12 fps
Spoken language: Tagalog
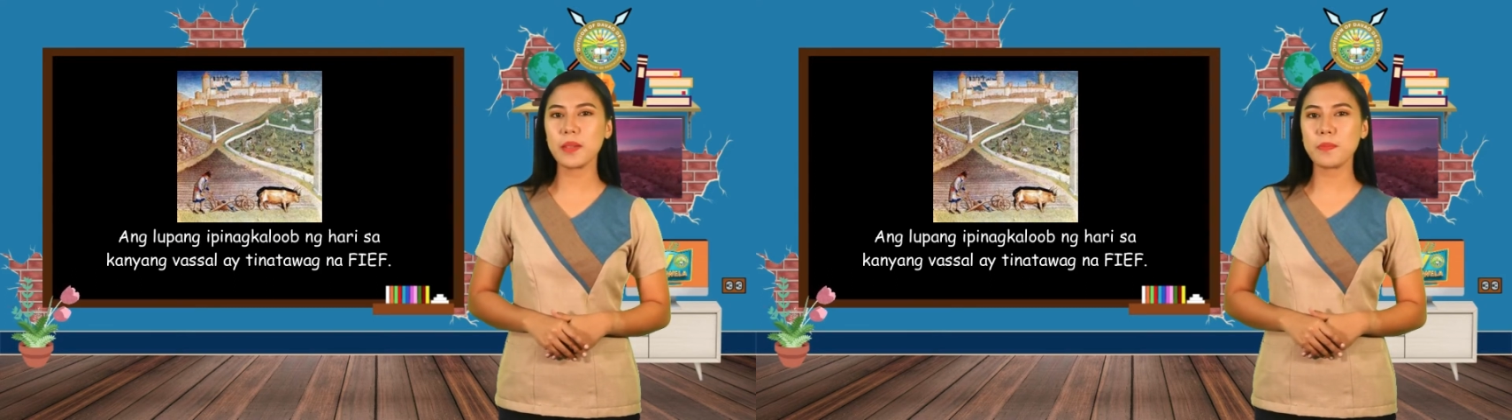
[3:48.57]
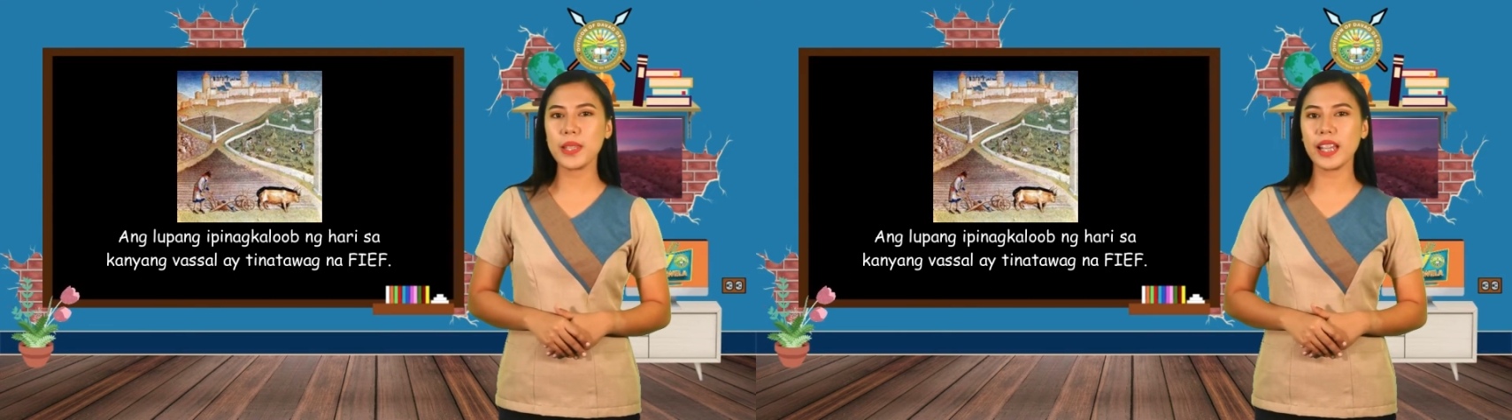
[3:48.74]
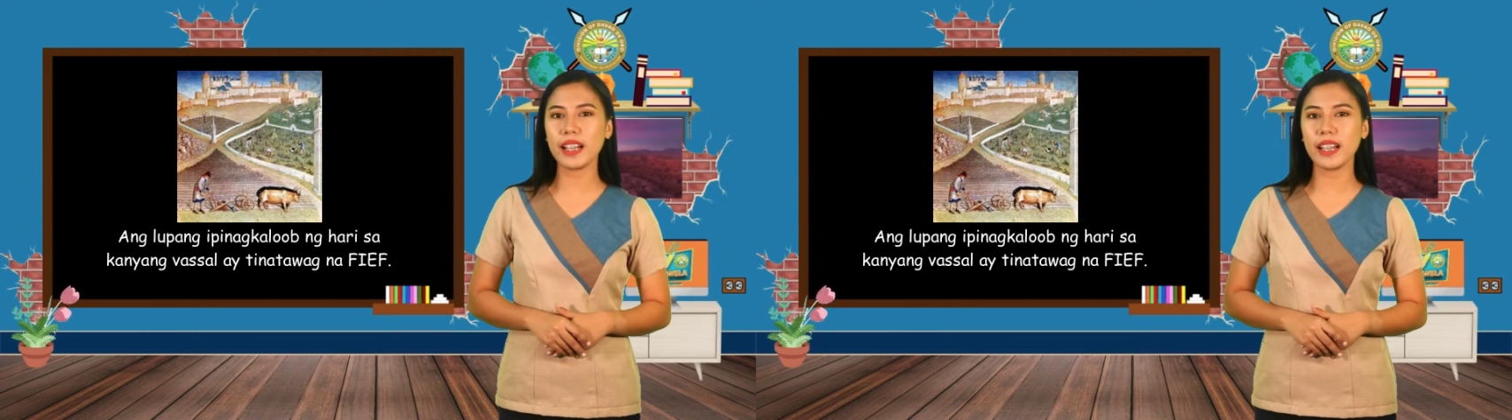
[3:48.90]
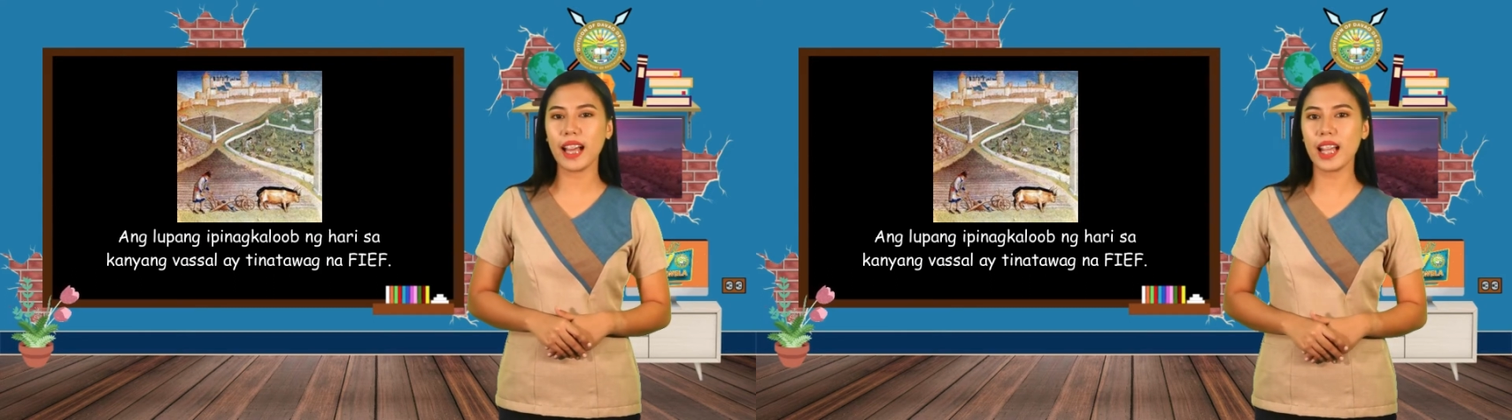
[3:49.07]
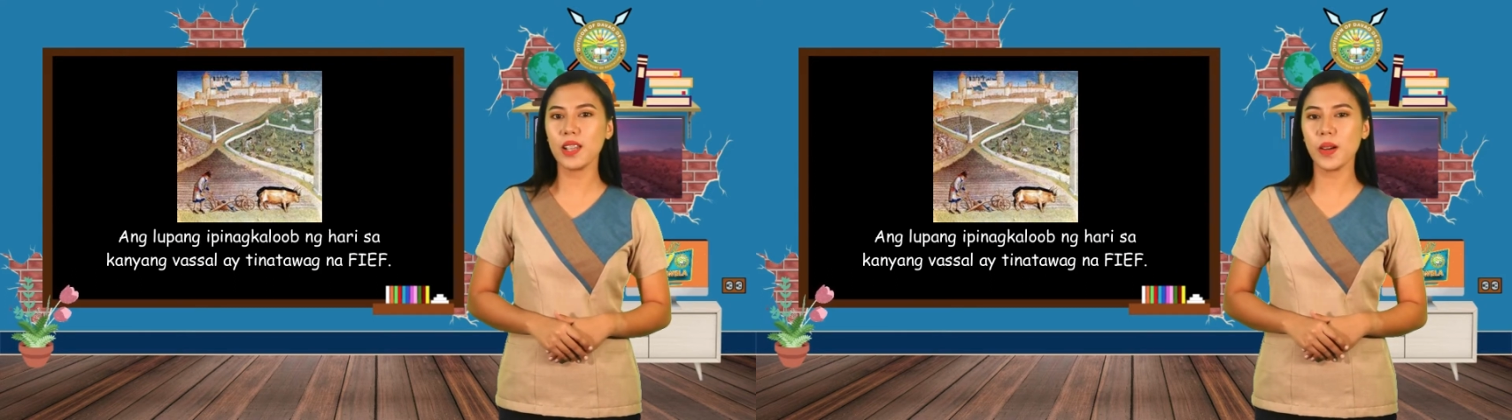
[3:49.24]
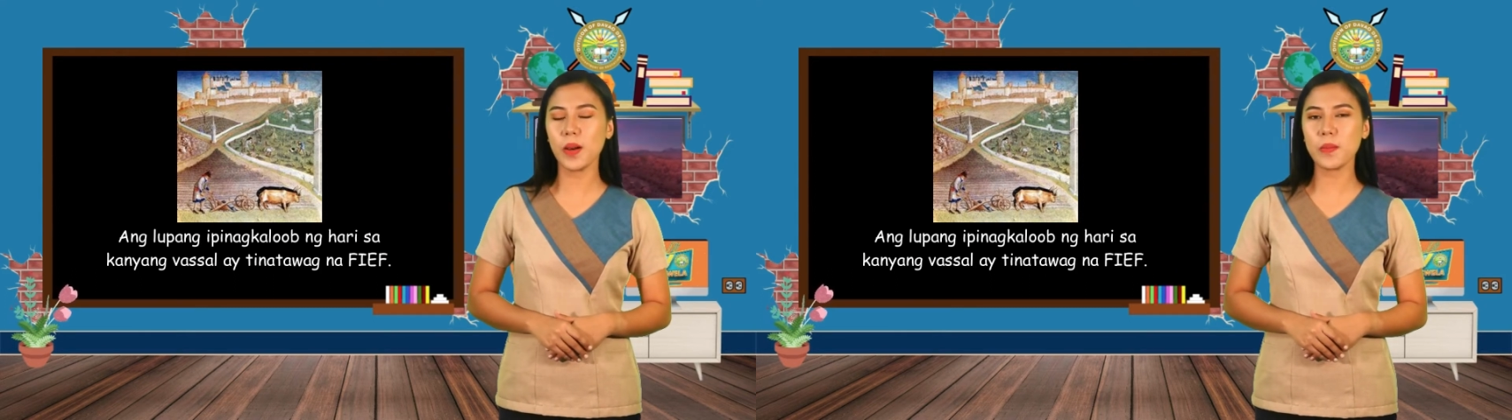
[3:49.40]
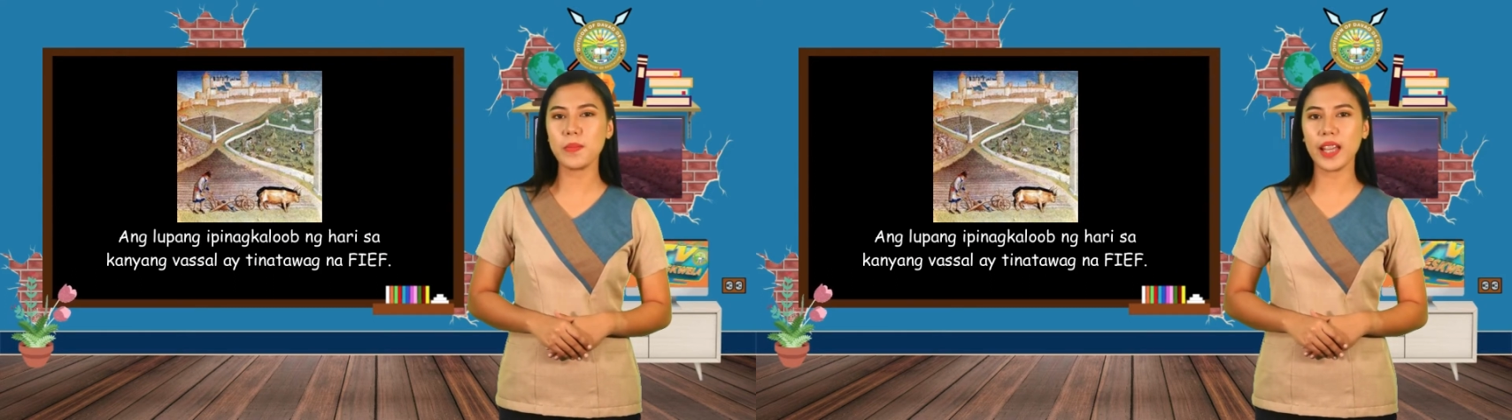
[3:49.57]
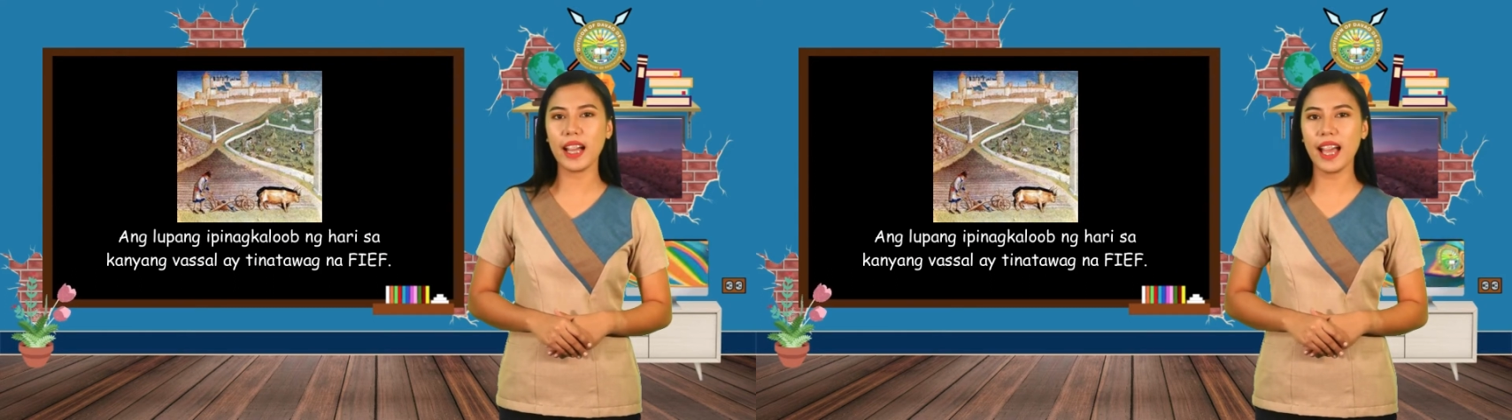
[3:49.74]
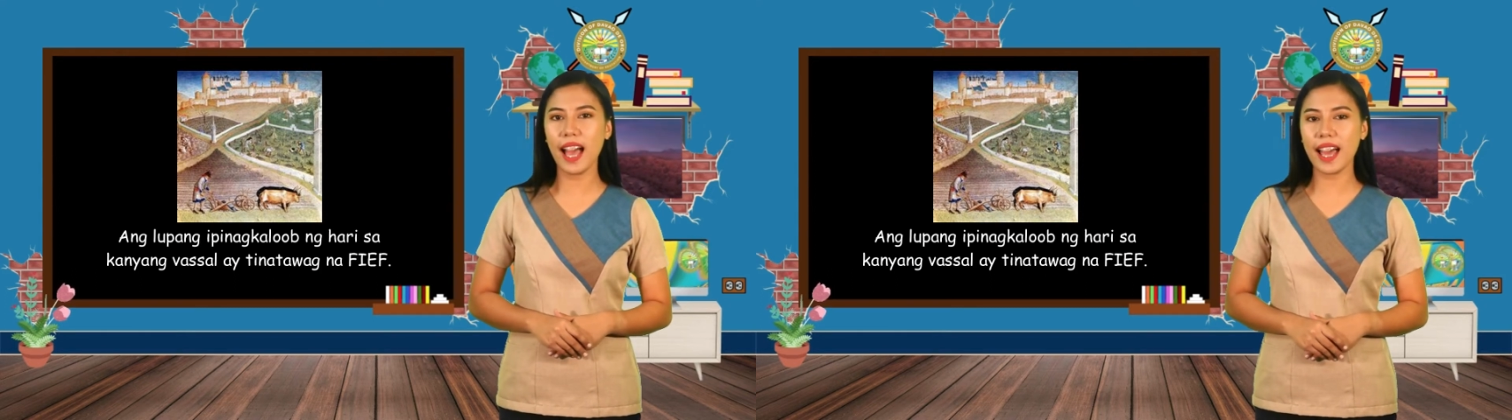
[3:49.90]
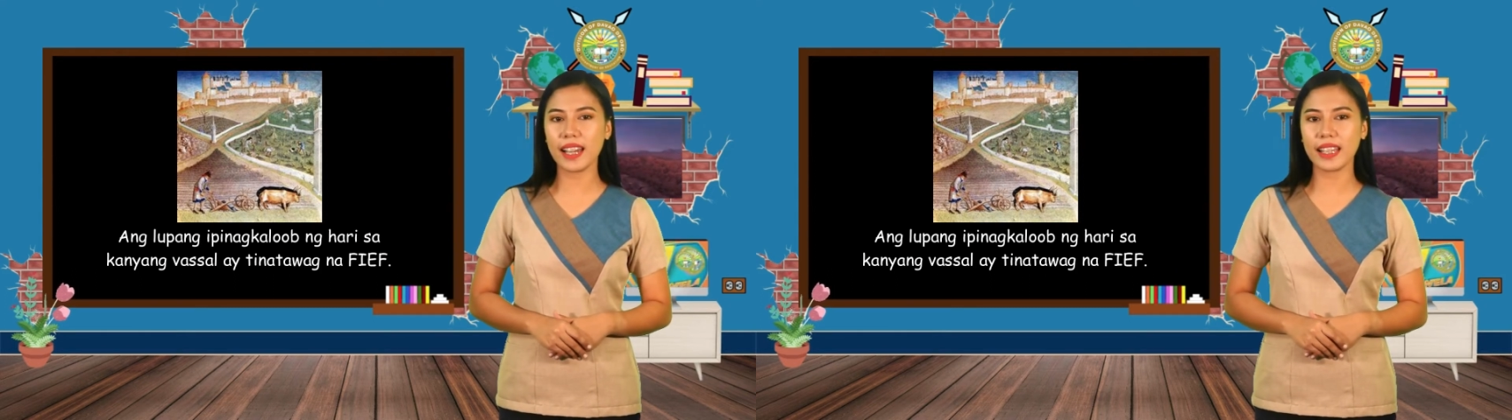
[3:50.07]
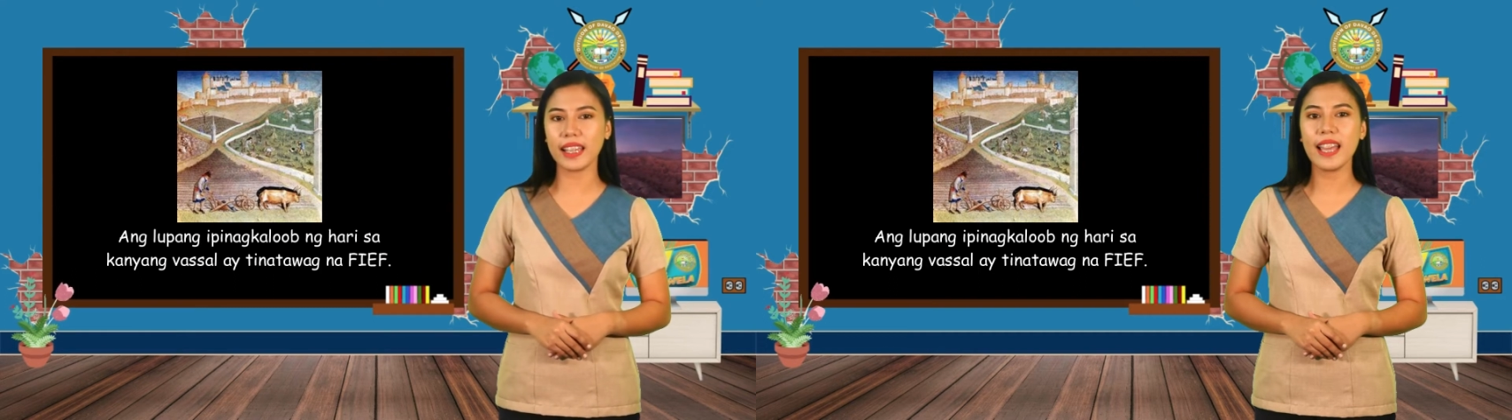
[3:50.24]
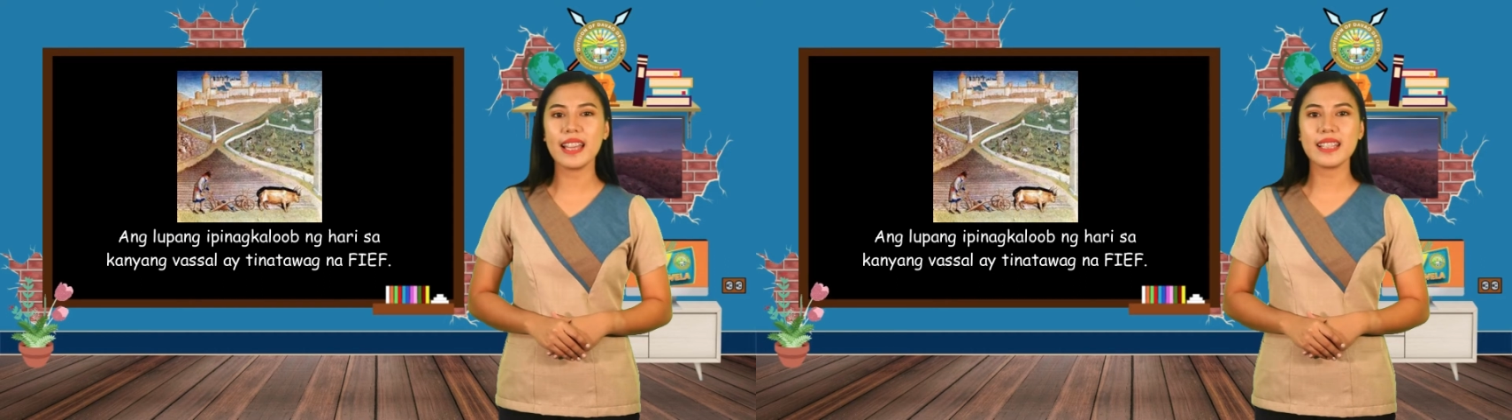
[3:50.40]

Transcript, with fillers: ipinagkaloob ng hari